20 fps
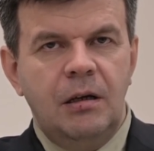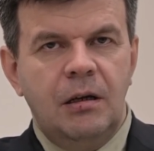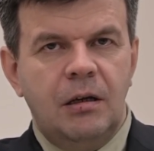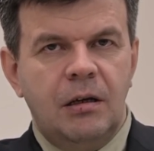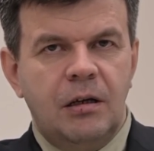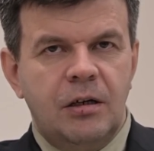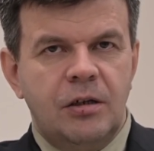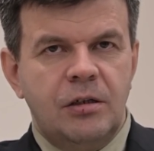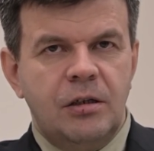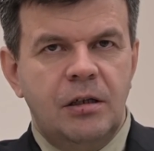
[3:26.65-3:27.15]

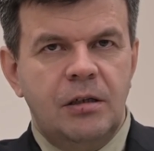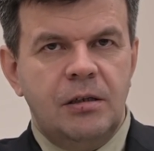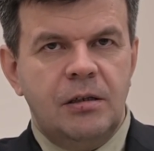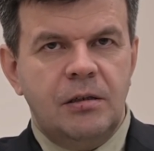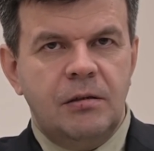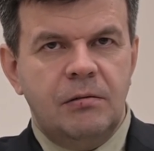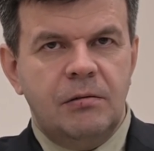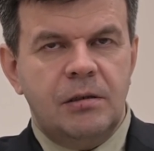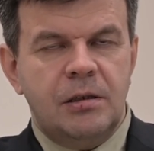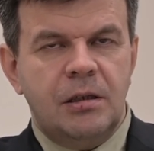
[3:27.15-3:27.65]

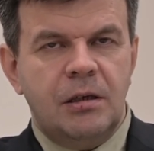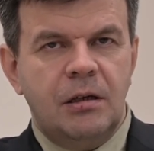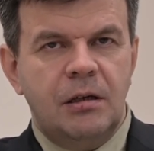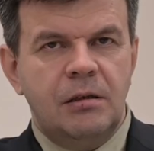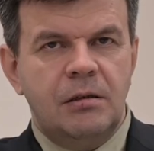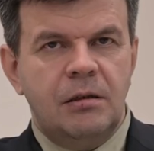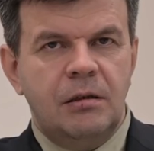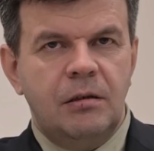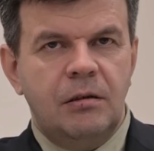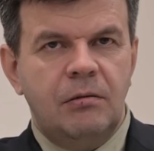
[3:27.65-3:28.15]
Гражданского
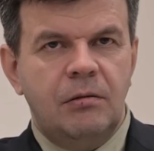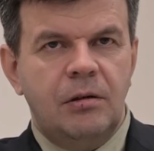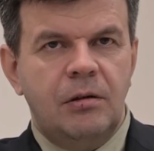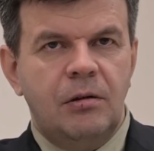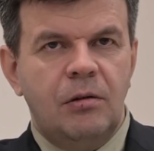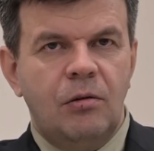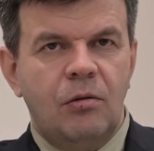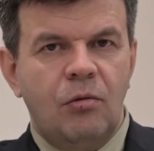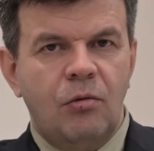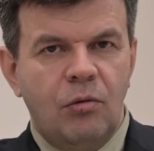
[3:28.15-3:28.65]

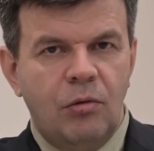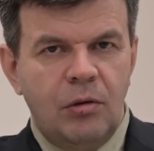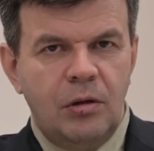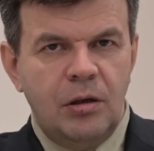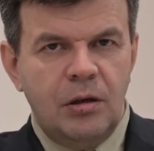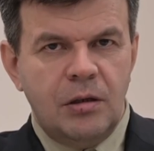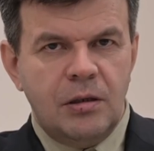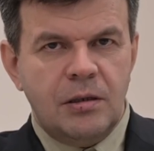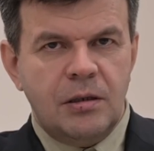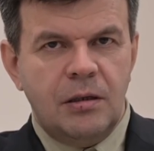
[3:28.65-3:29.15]
строительного
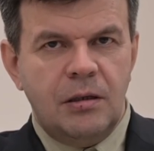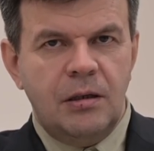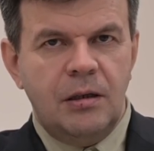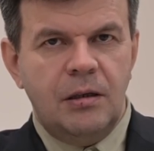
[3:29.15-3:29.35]
кодекса.